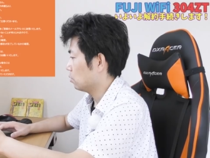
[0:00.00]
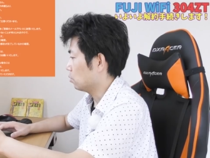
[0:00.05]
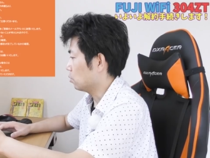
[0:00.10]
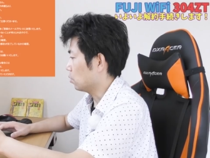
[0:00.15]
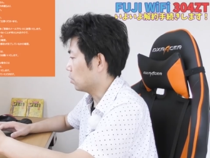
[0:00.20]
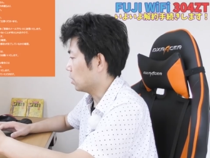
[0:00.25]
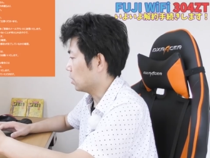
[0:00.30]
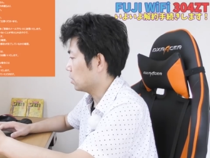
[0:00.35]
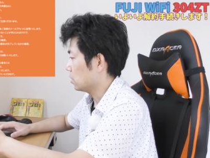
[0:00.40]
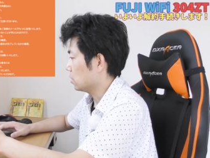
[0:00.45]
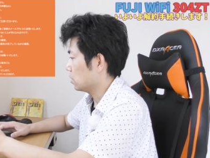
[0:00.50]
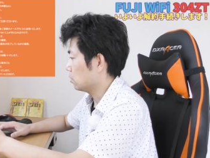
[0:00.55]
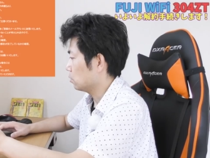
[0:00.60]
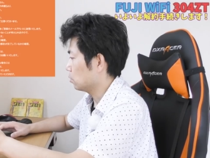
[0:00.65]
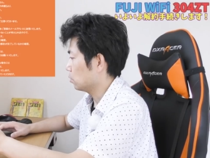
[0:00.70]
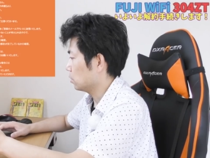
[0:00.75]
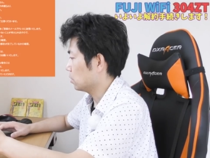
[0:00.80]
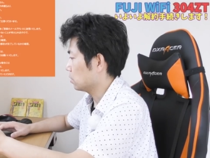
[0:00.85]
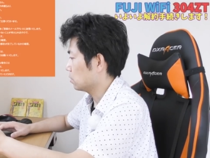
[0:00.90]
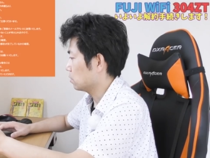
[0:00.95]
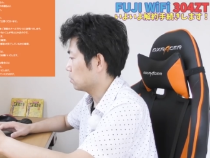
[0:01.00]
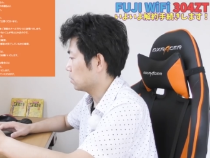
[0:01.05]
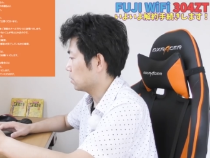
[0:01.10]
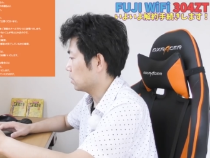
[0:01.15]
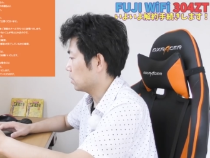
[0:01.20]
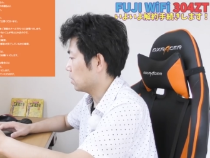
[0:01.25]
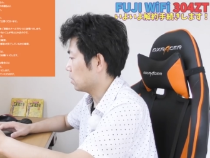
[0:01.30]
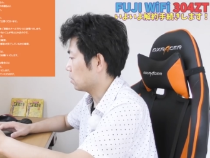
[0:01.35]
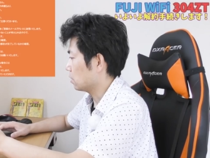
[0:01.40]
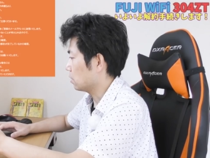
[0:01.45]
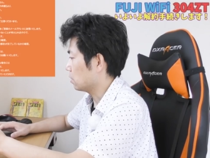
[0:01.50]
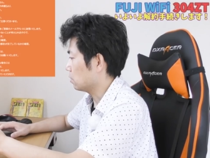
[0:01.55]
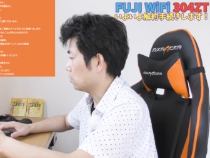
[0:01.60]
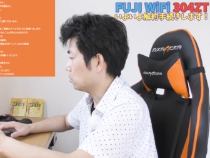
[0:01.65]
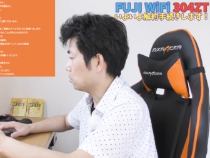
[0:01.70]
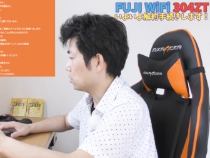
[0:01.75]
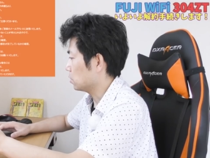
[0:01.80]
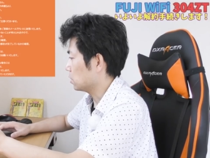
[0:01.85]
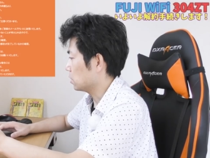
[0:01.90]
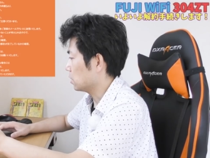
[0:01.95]
ご解約の手続きが完
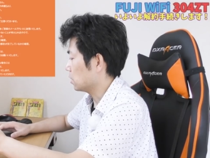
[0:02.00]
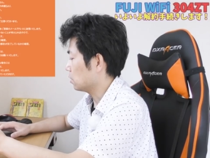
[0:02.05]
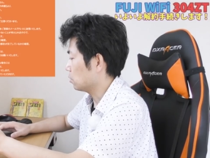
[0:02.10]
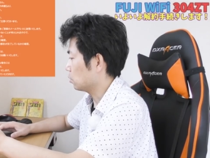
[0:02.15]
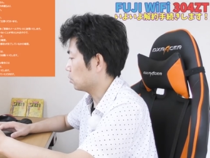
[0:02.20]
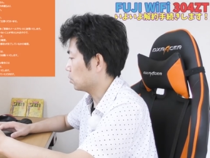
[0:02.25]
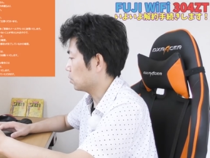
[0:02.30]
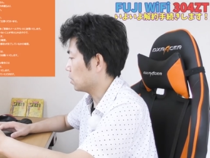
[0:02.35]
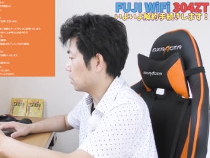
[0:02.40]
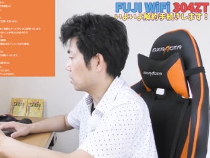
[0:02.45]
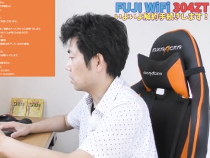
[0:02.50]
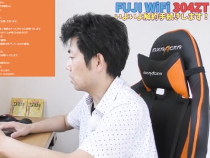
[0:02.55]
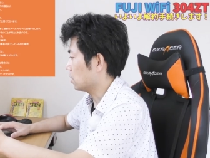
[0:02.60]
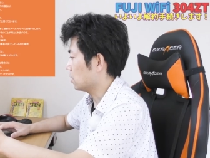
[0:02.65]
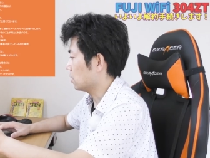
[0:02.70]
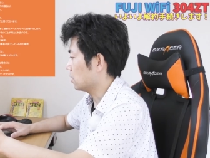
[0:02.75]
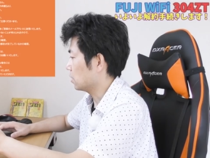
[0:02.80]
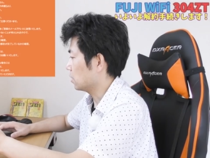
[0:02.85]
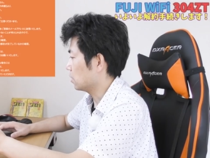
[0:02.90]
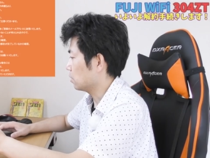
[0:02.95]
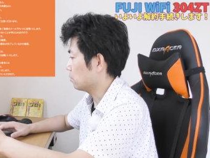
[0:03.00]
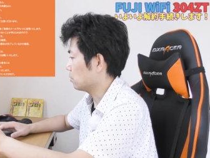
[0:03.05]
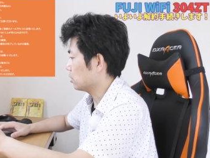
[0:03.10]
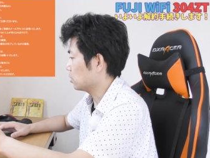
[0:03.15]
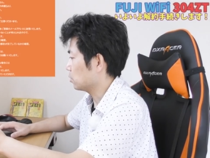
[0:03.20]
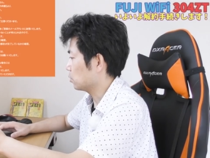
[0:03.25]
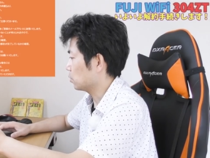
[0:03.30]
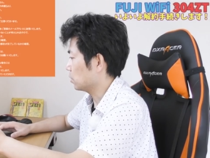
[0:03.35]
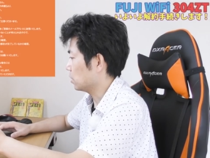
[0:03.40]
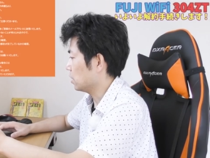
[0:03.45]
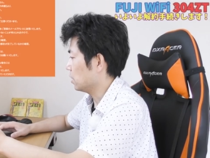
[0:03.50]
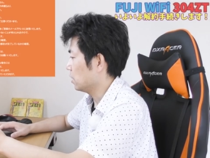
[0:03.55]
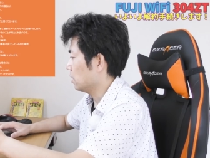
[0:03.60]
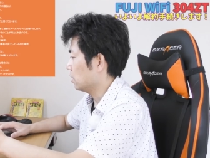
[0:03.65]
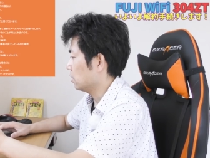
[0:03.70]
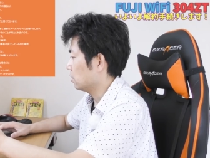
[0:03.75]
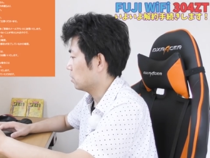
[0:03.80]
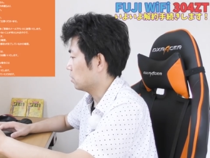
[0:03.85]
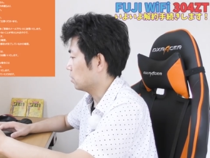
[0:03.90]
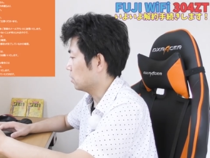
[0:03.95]
了してないことが考えられますので、
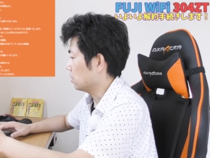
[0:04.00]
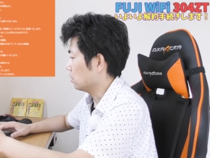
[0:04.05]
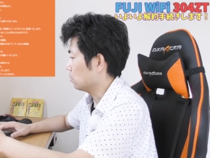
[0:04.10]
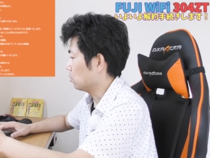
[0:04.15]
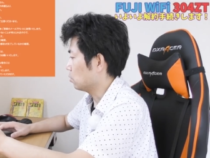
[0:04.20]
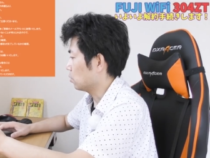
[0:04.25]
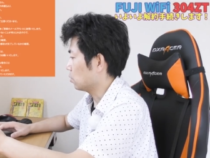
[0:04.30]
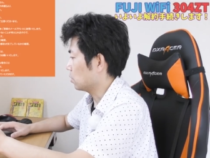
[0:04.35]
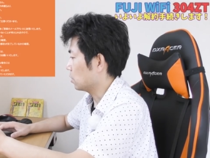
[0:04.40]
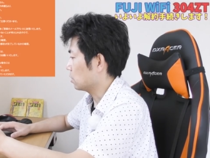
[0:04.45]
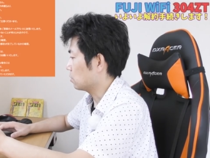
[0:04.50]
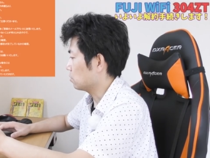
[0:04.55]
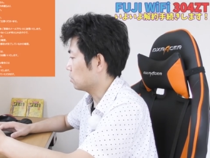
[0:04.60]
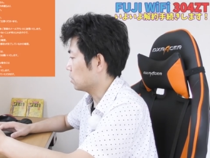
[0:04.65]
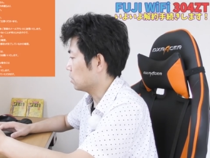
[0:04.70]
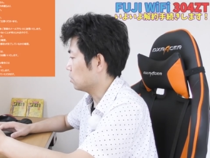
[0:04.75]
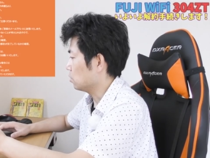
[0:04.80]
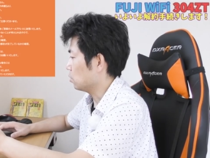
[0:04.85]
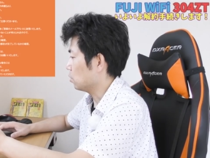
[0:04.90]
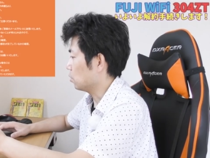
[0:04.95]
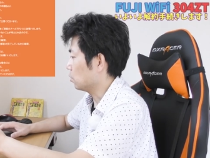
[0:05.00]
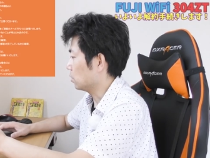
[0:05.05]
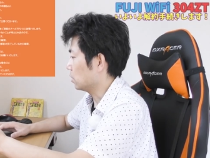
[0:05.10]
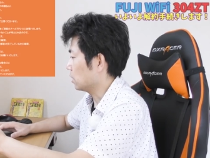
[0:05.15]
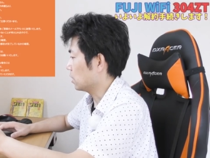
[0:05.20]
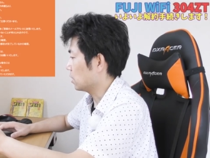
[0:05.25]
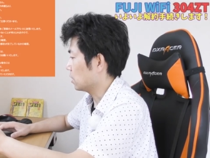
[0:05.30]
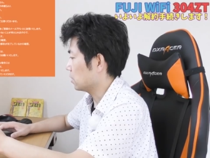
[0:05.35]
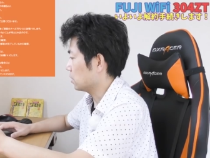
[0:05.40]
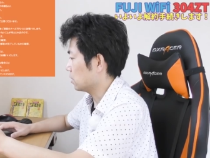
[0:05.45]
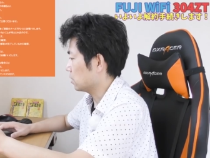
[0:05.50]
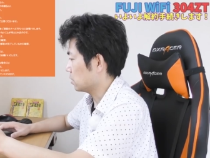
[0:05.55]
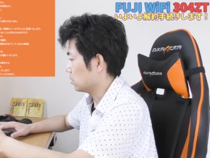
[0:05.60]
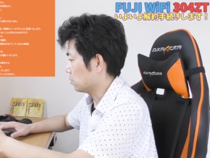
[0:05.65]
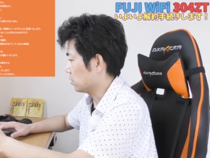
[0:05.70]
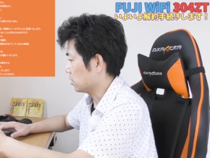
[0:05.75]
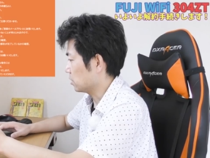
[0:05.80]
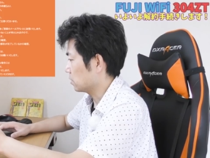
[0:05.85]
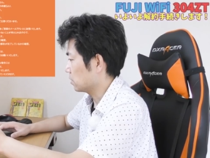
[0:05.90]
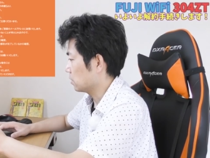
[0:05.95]
以下の確認をお願いいた
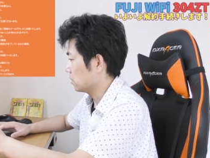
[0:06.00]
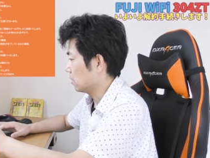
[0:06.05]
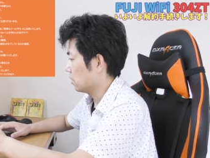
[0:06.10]
します。